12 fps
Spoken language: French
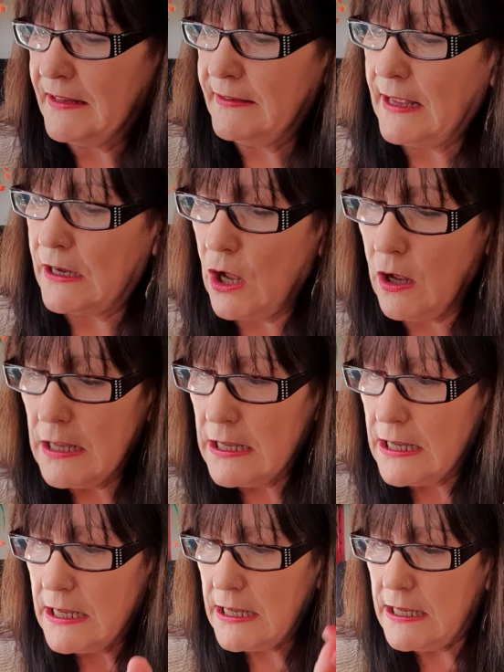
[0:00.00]
d'accord
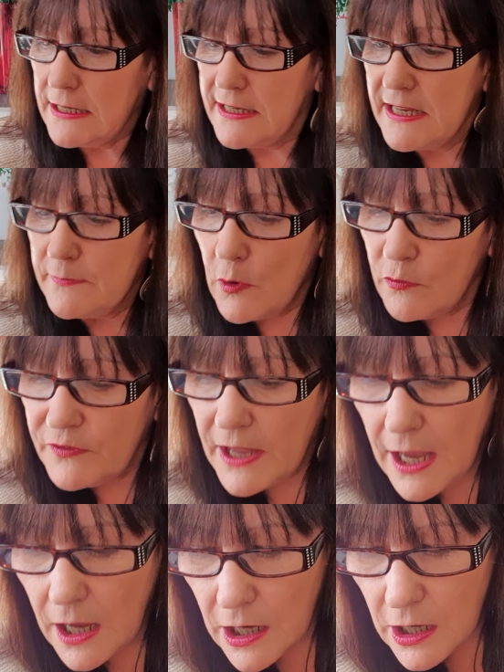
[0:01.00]
Et qui m'a
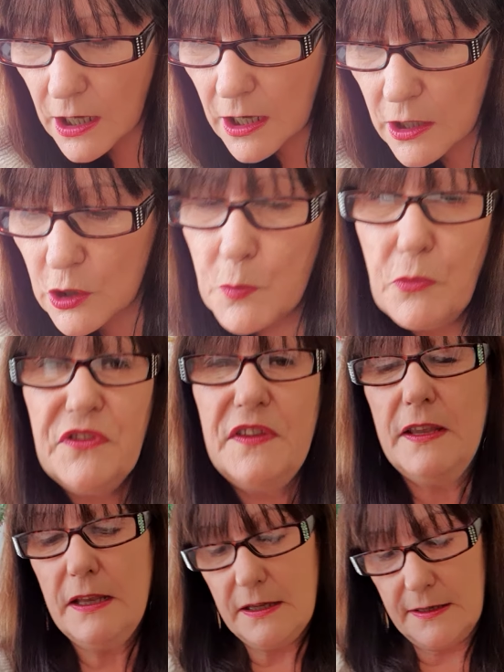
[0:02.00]
offert le
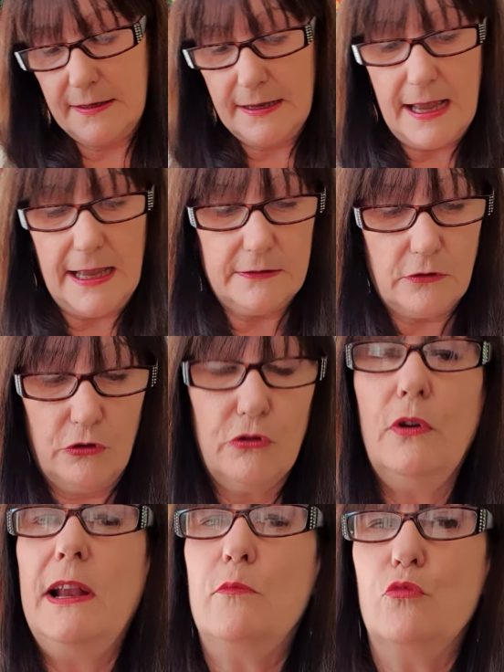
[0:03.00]
petit théâtre
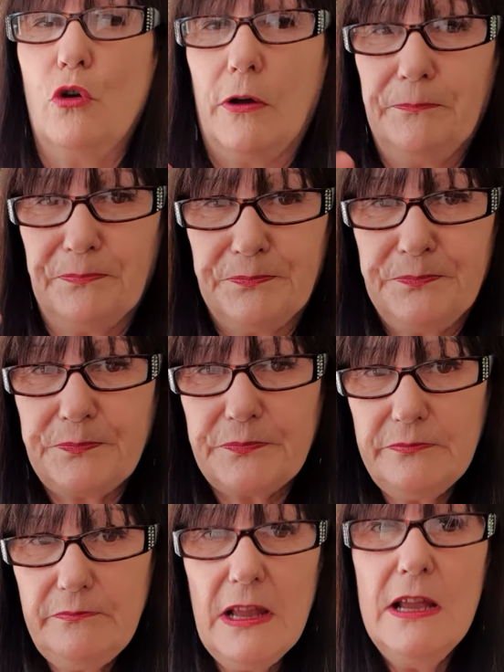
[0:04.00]
de l'amour.
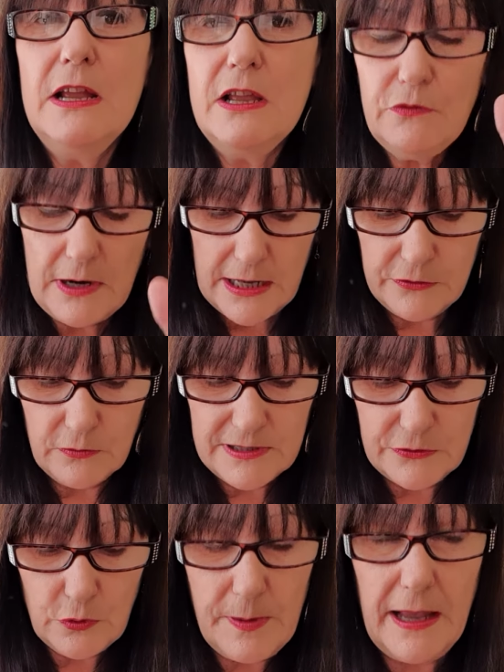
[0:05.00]
Voilà, donc
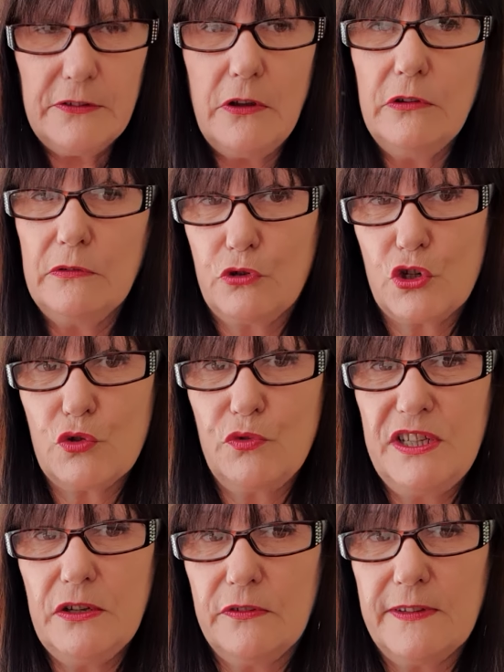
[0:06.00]
les deux personnes que je vous
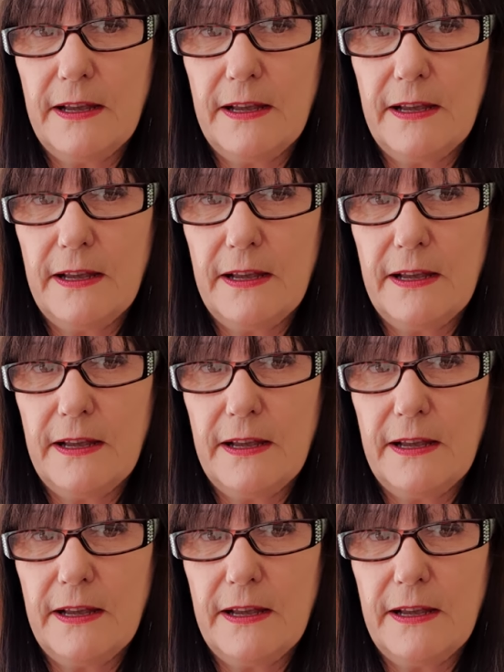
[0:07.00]
dis en